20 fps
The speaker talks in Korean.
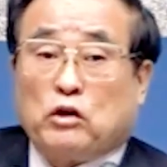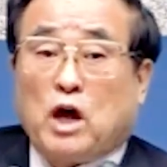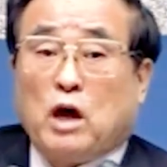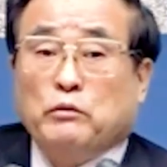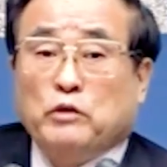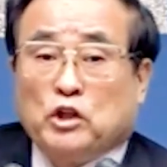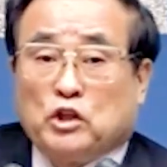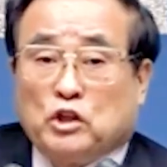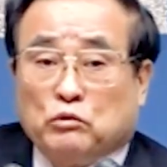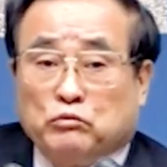
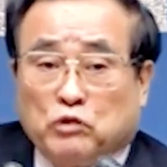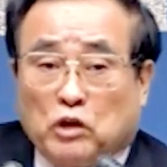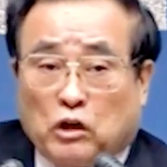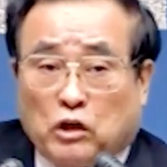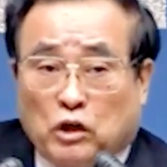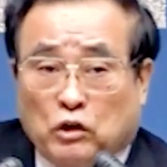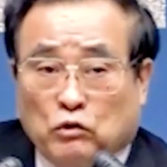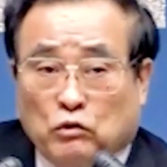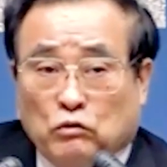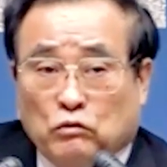남의
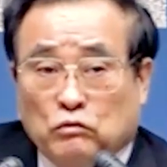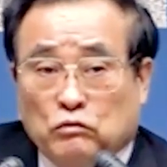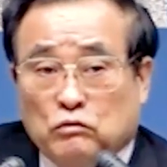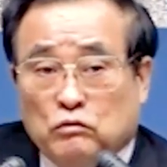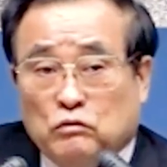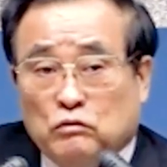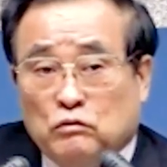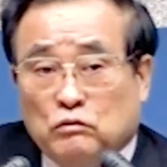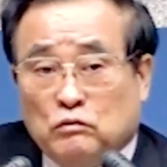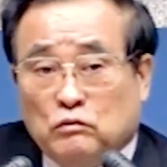십자가요.
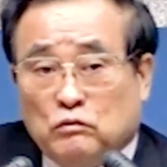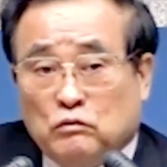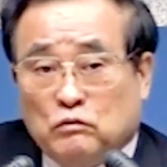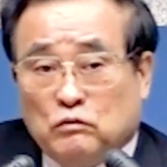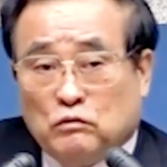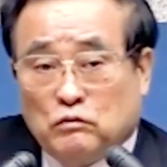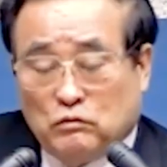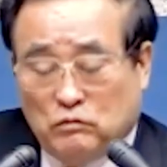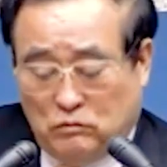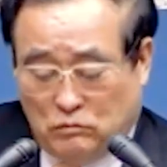
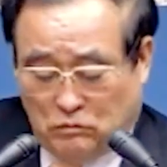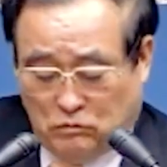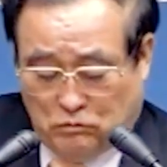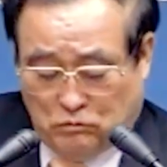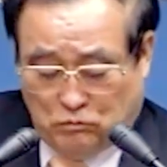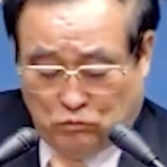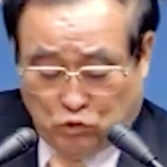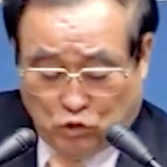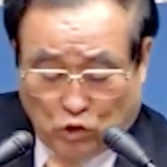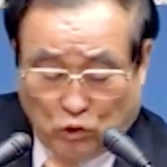
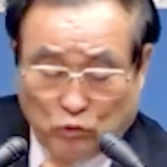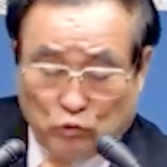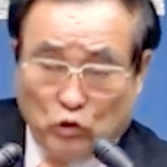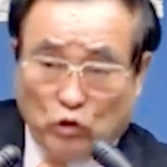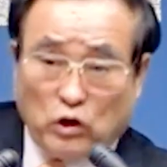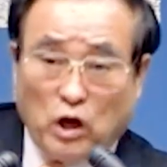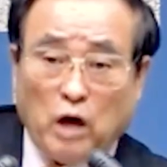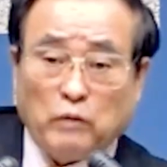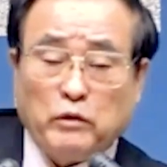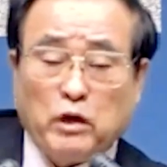
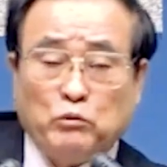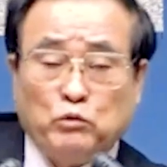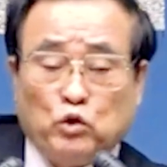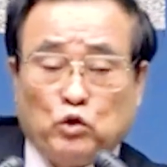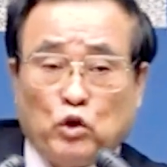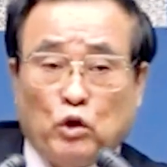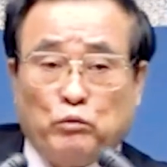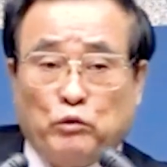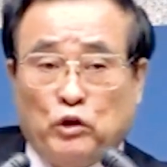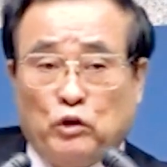무덤도 남의
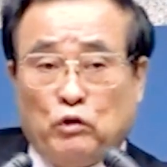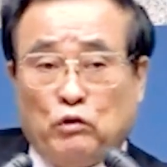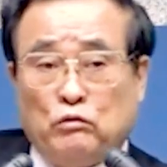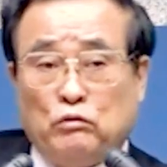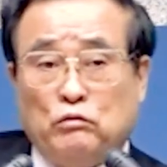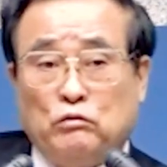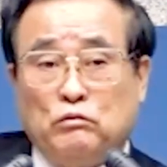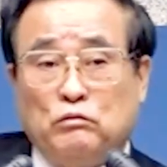무덤이요.